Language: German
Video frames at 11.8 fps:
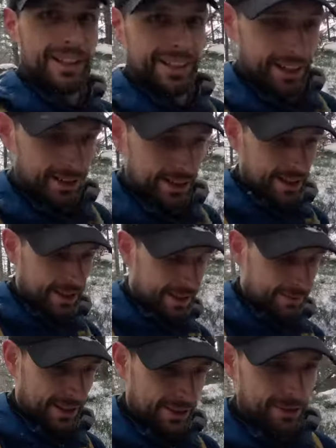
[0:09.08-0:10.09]
Ja,
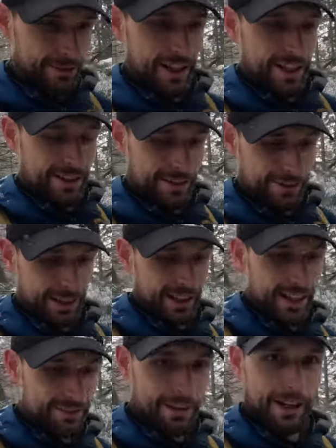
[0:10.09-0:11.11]
man sollte vielleicht nicht zu viel
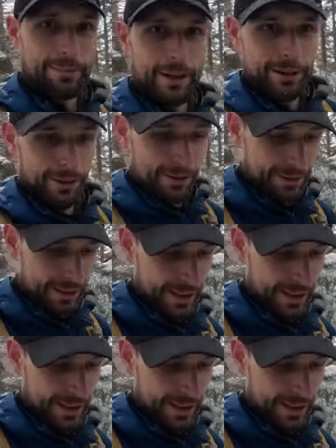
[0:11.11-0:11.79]
reden, während man läuft.